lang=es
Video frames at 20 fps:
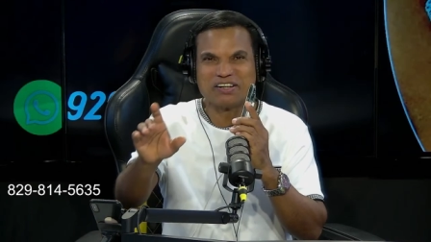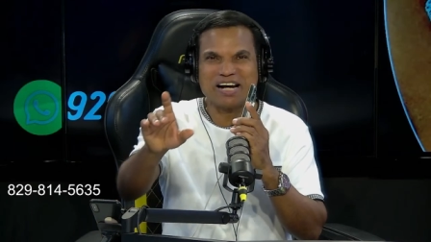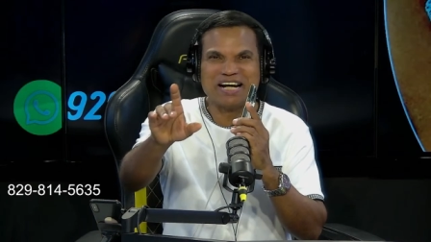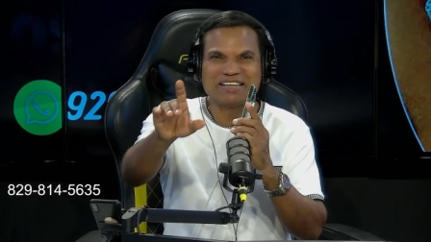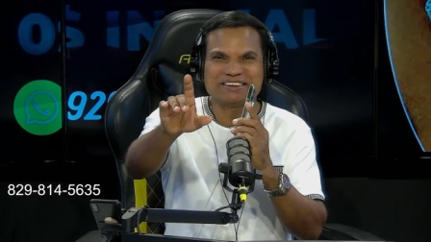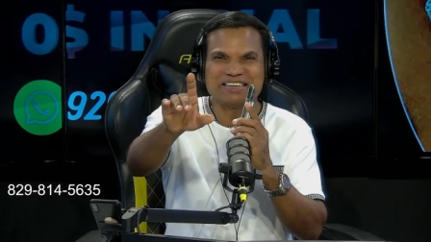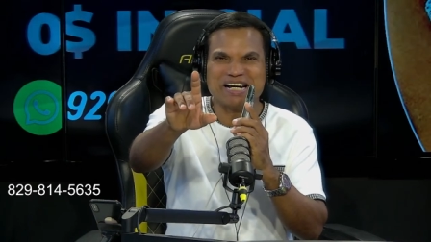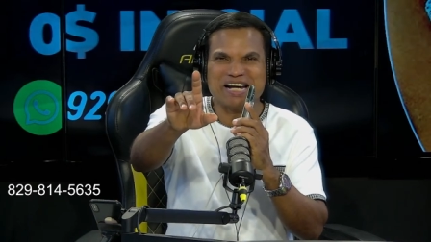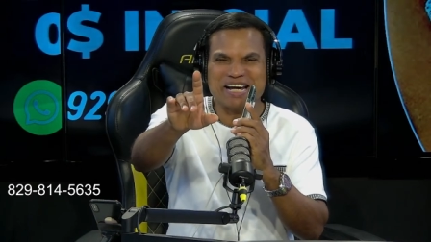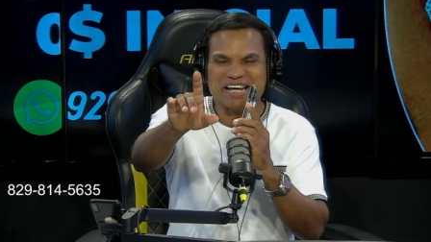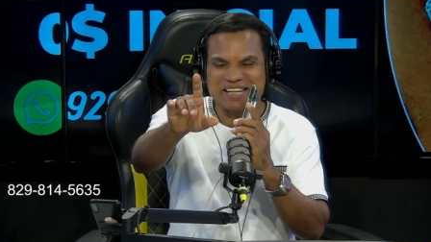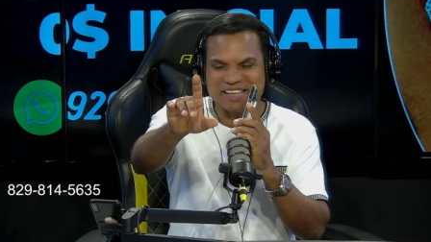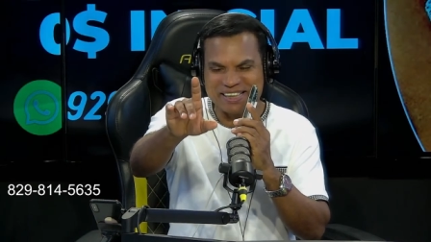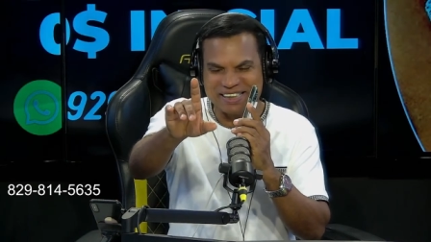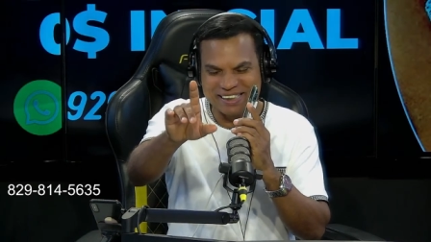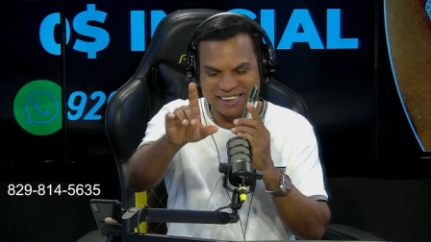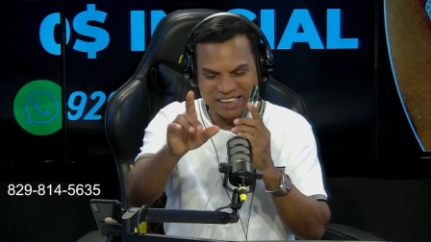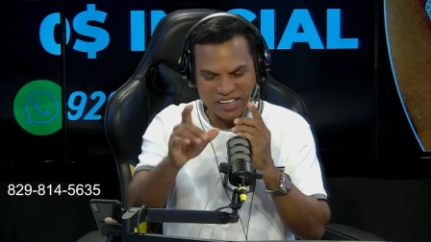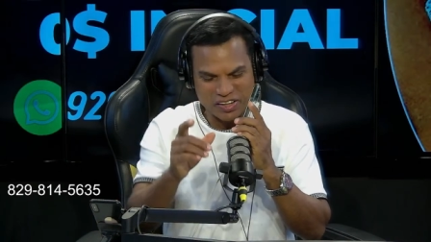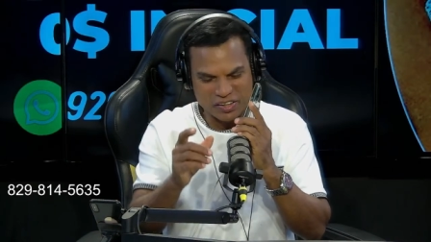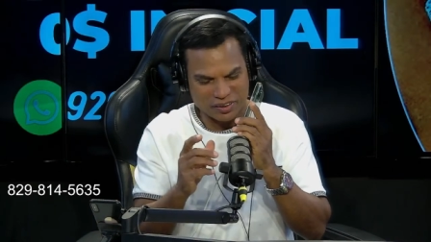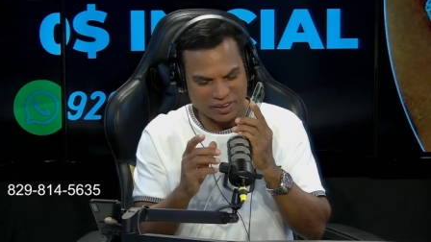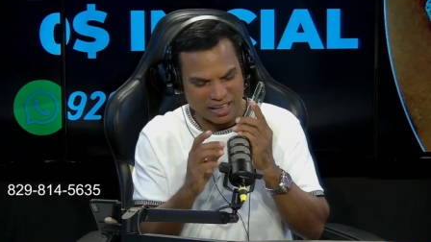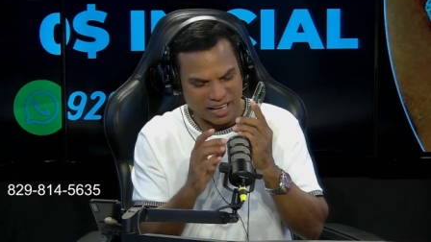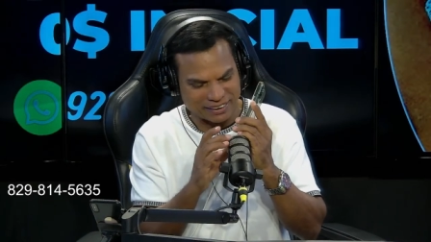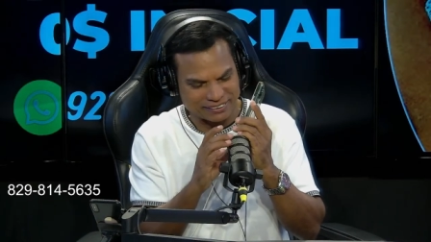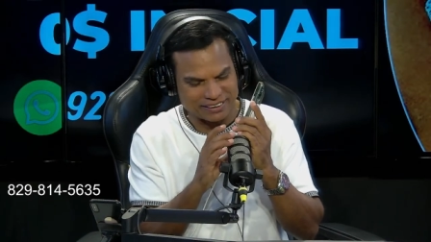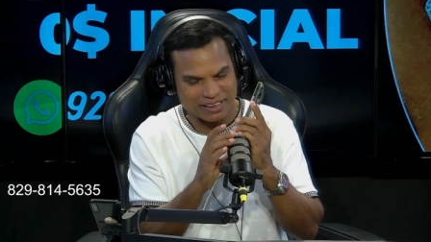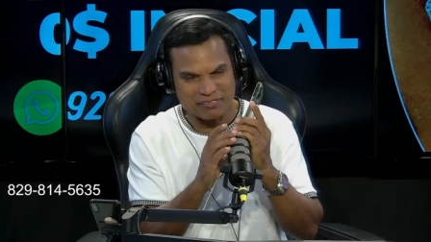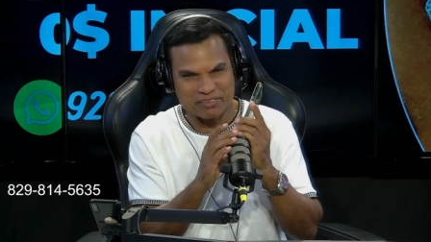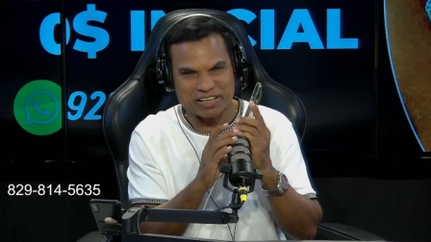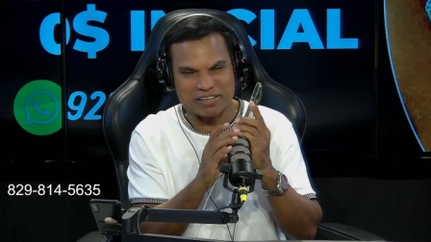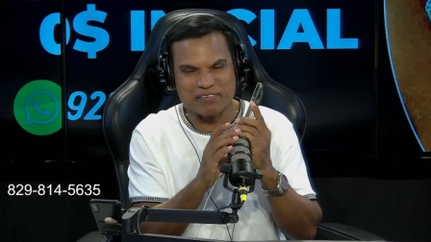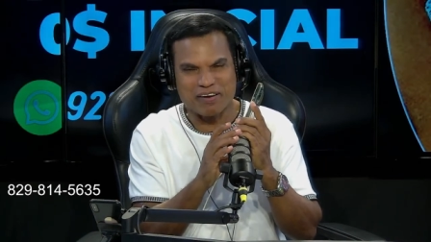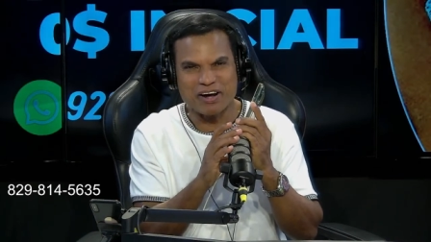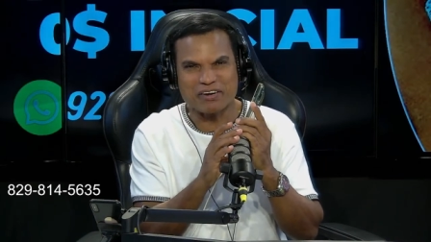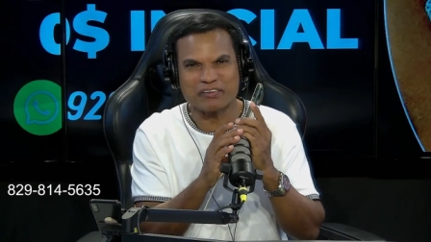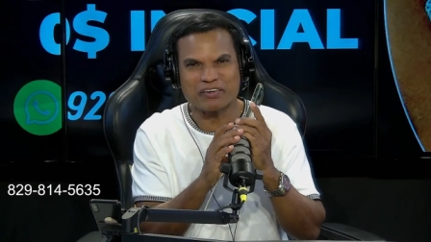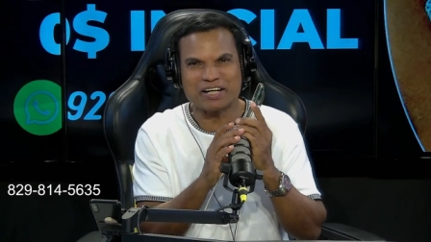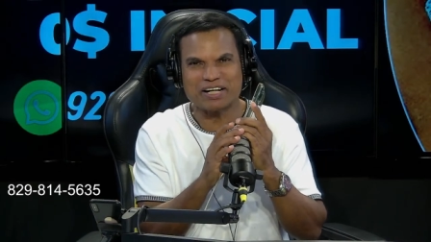Gracias, Eddie, gracias mi
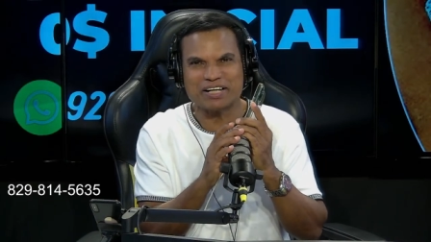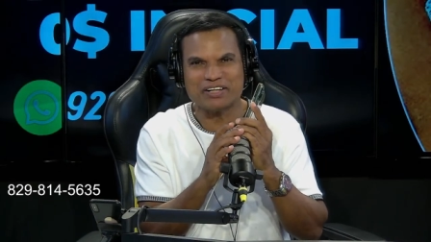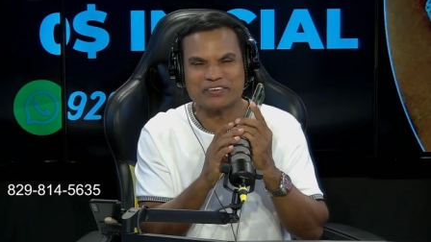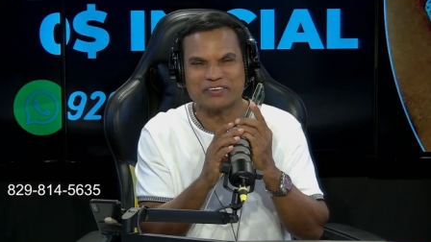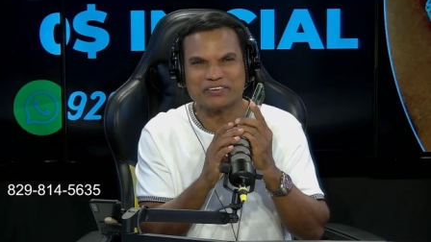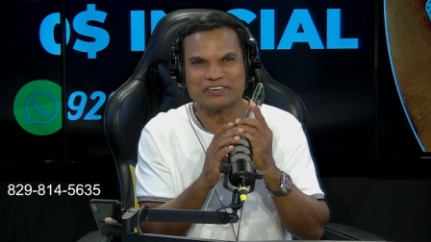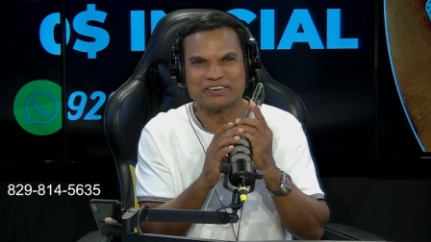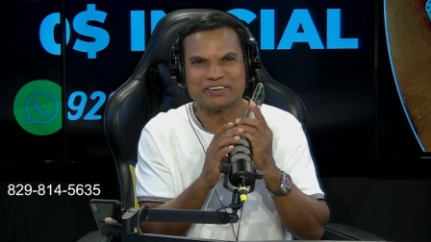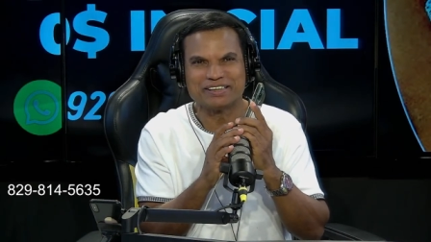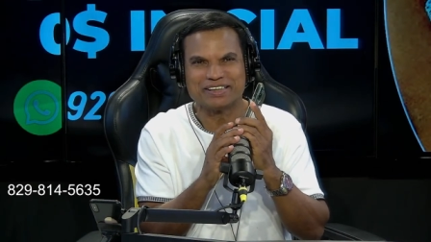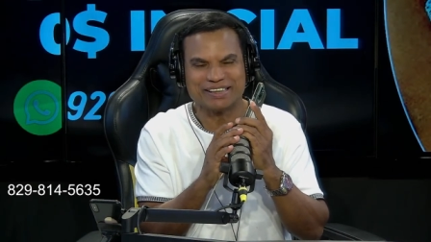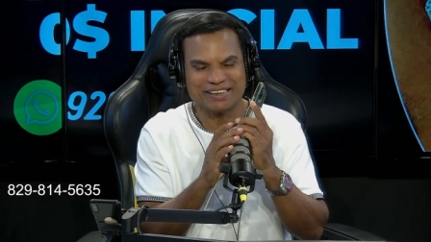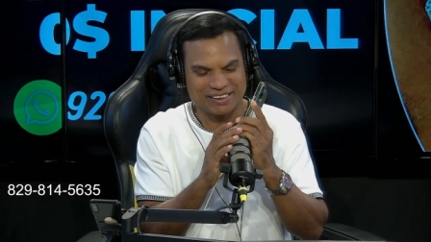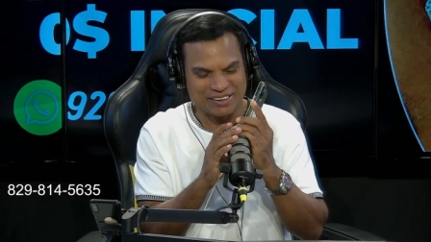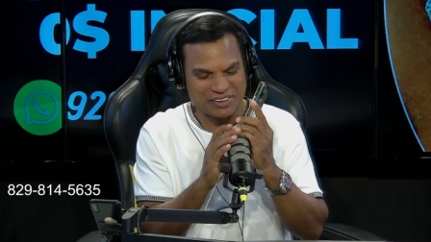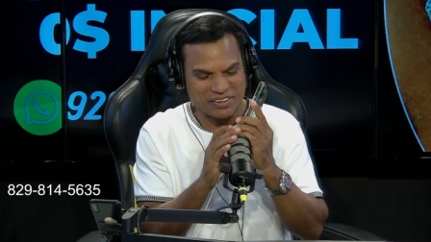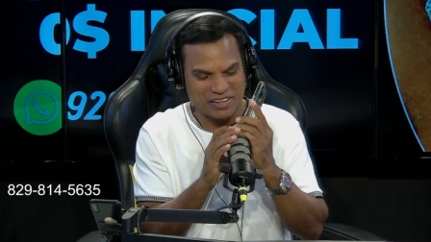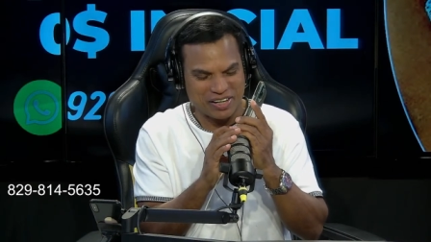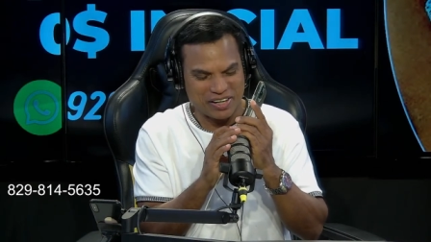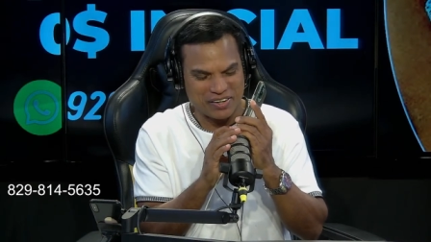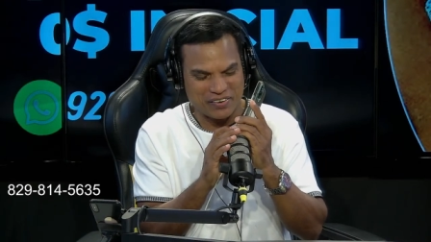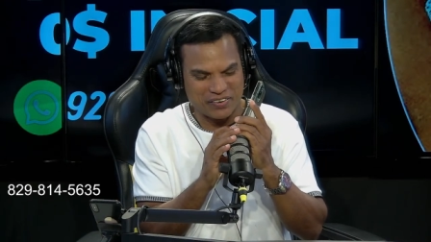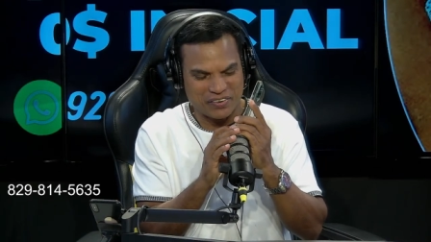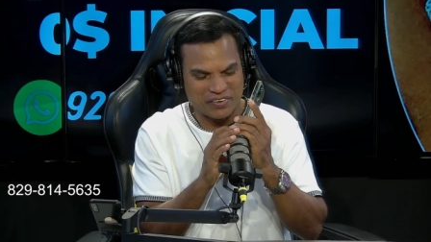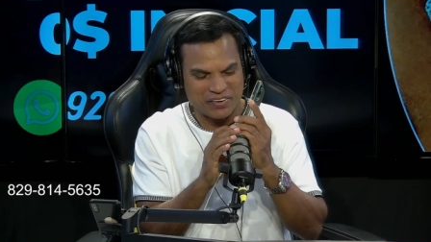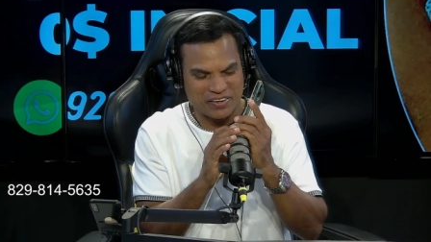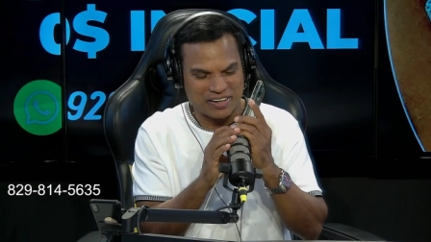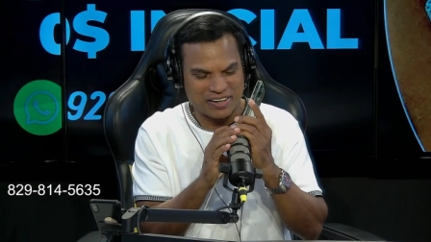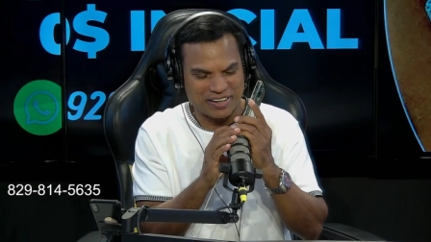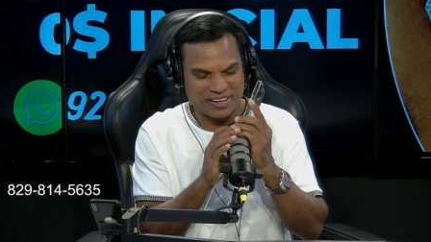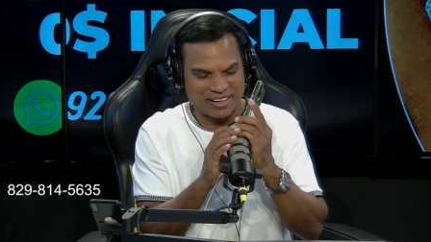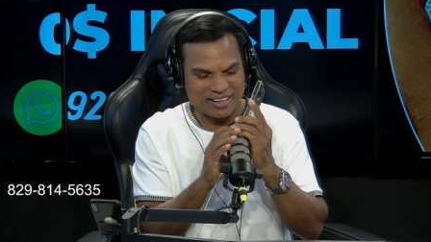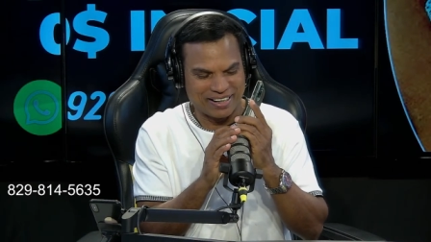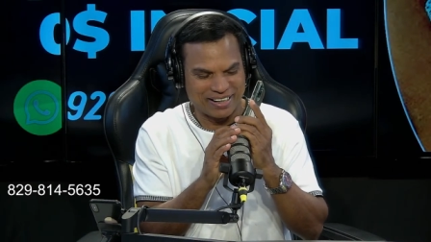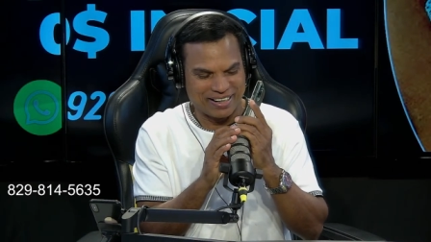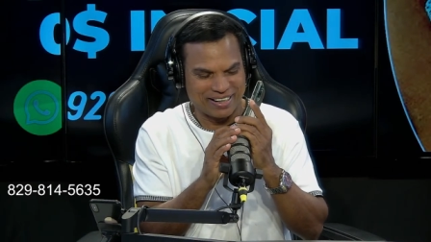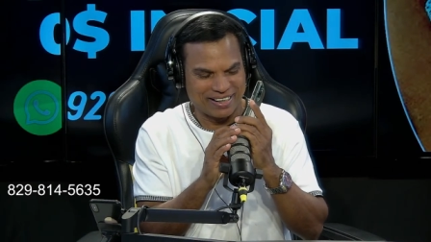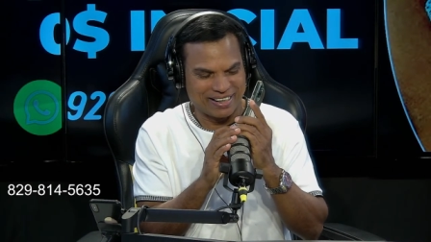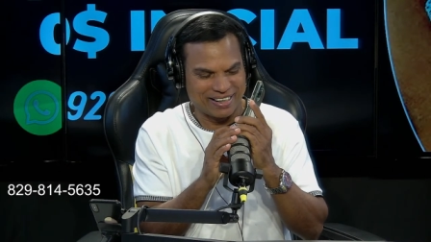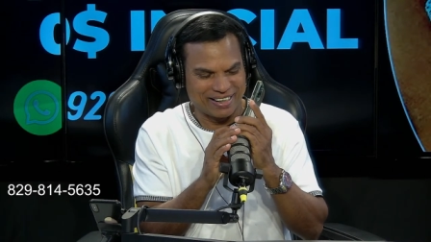hermano querido. Tú sabes, te me cuida por ahí
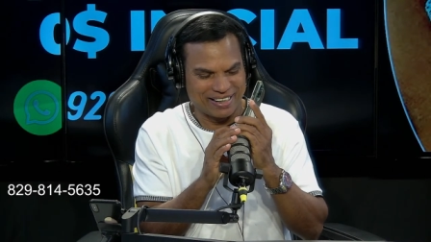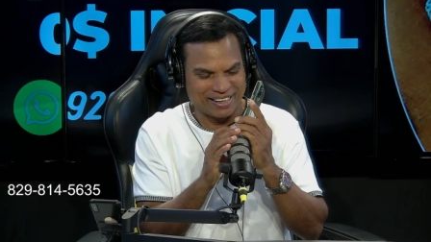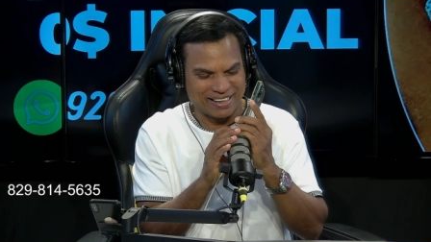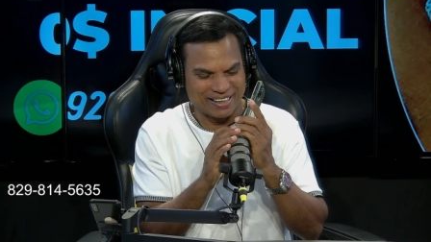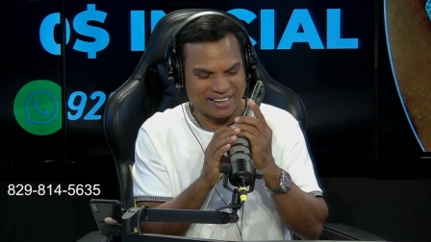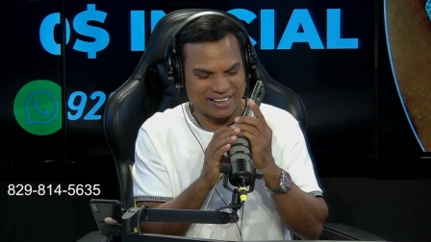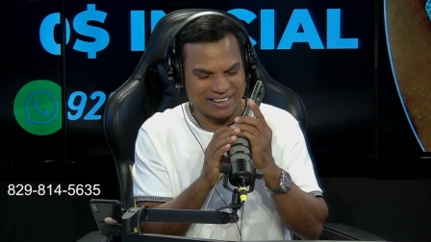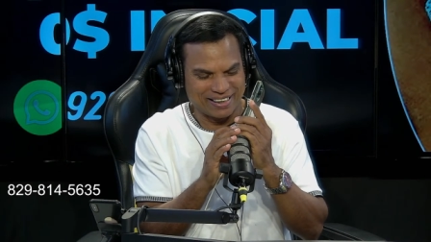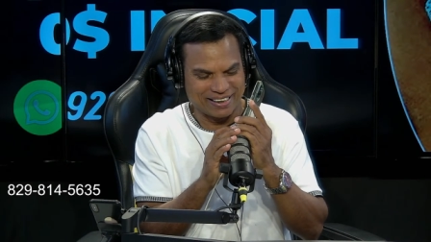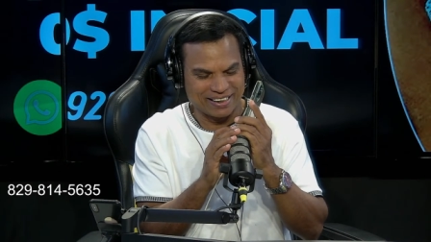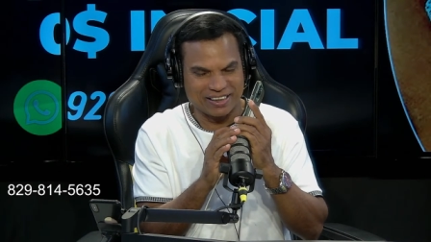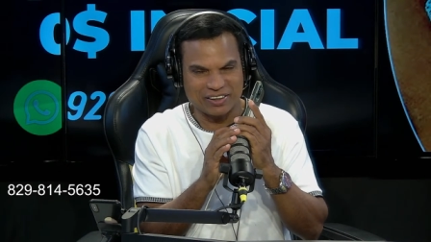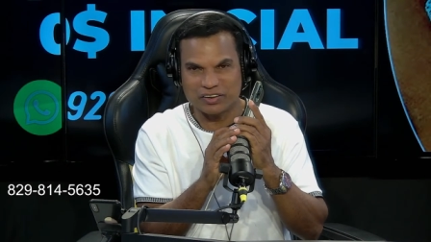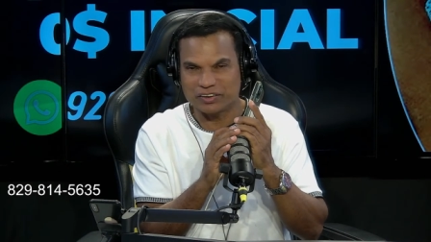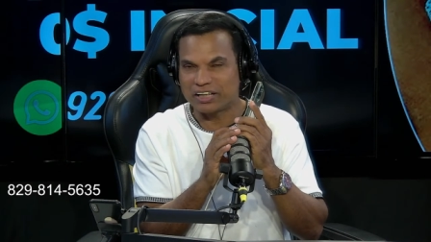viejito, yo te quiero mucho también.